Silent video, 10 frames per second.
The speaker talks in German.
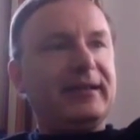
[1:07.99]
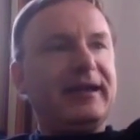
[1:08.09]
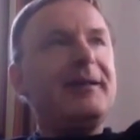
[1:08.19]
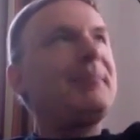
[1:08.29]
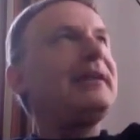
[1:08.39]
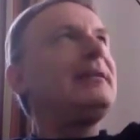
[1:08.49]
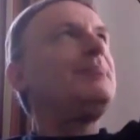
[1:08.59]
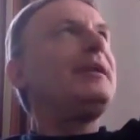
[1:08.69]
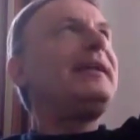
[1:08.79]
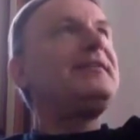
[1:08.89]
Ja, bei
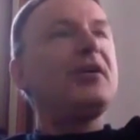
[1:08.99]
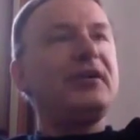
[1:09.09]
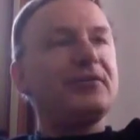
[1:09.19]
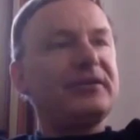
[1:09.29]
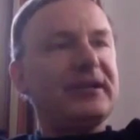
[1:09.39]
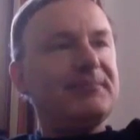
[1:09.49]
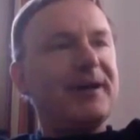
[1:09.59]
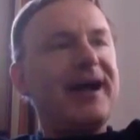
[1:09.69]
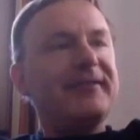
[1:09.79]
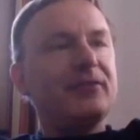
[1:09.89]
den Blättern und den
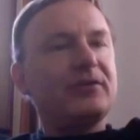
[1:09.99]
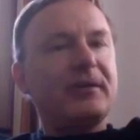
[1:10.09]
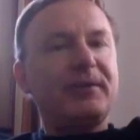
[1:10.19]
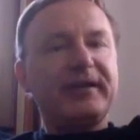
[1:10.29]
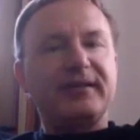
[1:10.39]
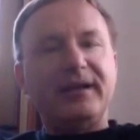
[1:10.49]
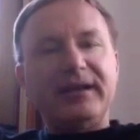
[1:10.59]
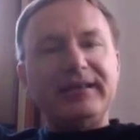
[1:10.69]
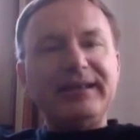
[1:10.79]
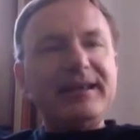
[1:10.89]
Maserungen der Blätter.
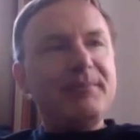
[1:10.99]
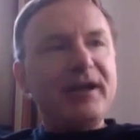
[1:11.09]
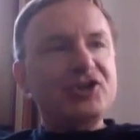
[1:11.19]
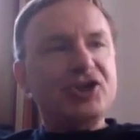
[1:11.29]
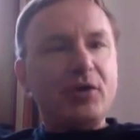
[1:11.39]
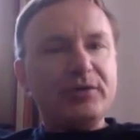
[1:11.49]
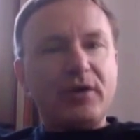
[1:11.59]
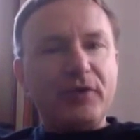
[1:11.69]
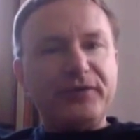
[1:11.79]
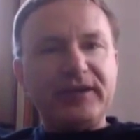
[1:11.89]
Niemand schaut
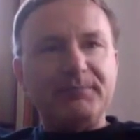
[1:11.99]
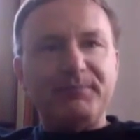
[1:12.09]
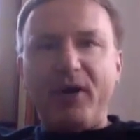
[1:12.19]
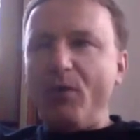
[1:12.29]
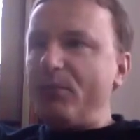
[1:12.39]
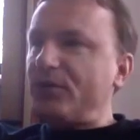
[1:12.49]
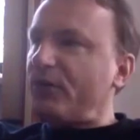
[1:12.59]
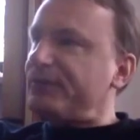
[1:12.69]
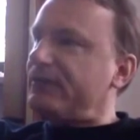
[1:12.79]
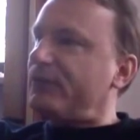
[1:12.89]
auf den Baum und
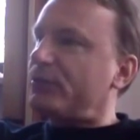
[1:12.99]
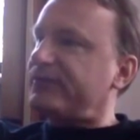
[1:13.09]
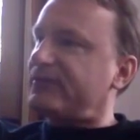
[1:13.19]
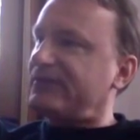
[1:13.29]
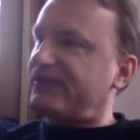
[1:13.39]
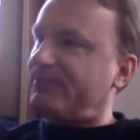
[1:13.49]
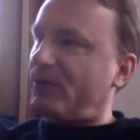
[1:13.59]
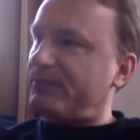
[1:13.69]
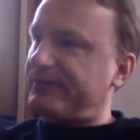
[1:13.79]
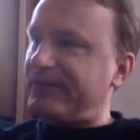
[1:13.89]
auf die Wurzeln des
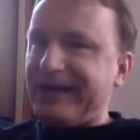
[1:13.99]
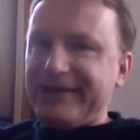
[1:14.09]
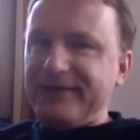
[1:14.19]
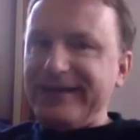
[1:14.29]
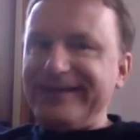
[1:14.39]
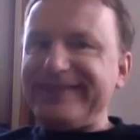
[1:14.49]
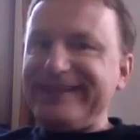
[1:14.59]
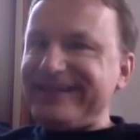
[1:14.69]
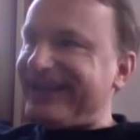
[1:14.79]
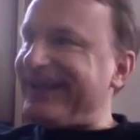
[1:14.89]
Baumes. Wir
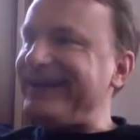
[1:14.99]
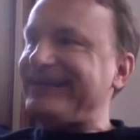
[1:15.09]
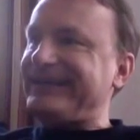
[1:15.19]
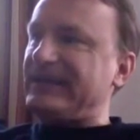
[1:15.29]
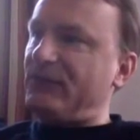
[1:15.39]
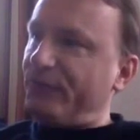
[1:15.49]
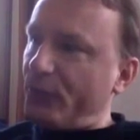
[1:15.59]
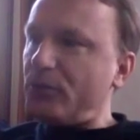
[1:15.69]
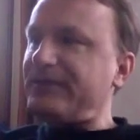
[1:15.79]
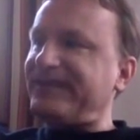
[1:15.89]
sind gerade an den
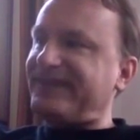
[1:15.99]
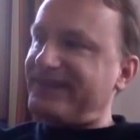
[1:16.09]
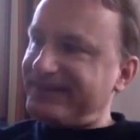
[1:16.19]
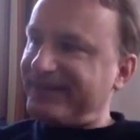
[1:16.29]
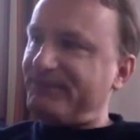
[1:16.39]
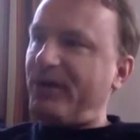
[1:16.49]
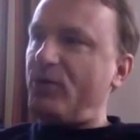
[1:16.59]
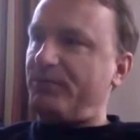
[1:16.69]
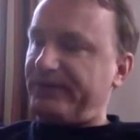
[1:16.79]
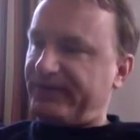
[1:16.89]
Wurzeln des
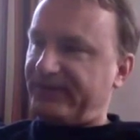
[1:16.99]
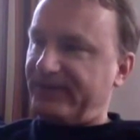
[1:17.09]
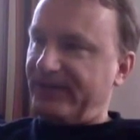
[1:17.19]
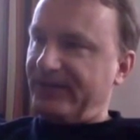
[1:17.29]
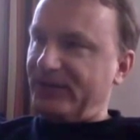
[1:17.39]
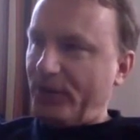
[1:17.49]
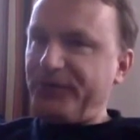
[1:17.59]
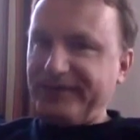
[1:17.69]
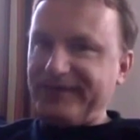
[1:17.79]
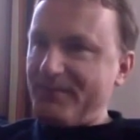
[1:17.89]
Baumes. Ich
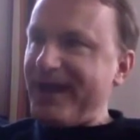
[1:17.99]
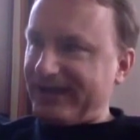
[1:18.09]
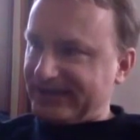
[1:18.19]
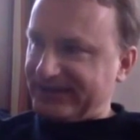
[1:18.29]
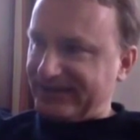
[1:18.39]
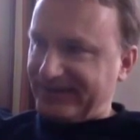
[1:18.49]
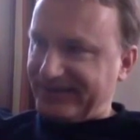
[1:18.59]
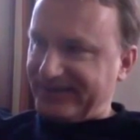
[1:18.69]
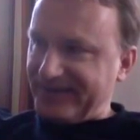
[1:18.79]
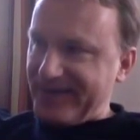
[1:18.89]
hoffe, Sie merken
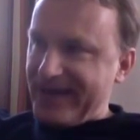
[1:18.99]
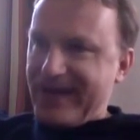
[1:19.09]
das.